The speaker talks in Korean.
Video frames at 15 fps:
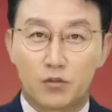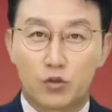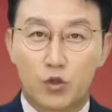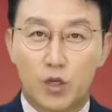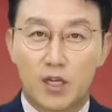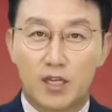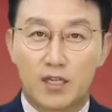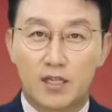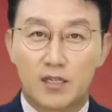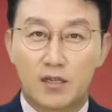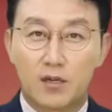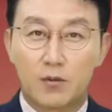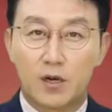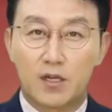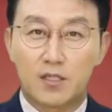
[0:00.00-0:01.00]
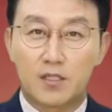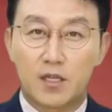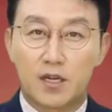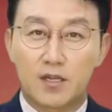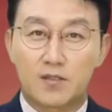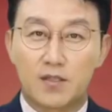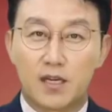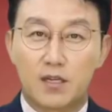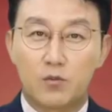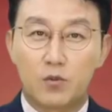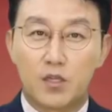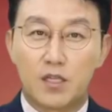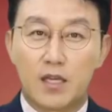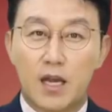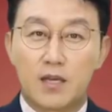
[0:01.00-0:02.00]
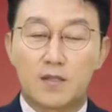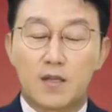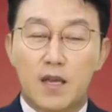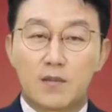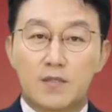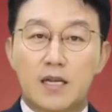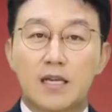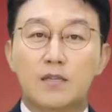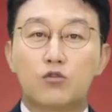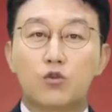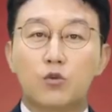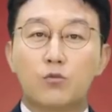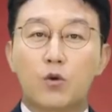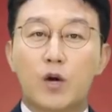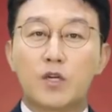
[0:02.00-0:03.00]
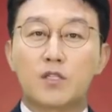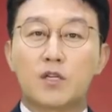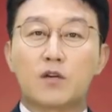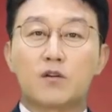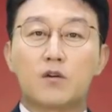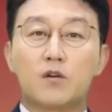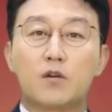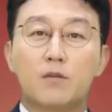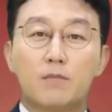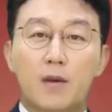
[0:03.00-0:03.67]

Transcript: 최근 글로벌 제약사의 위탁 생산 규모 확장으로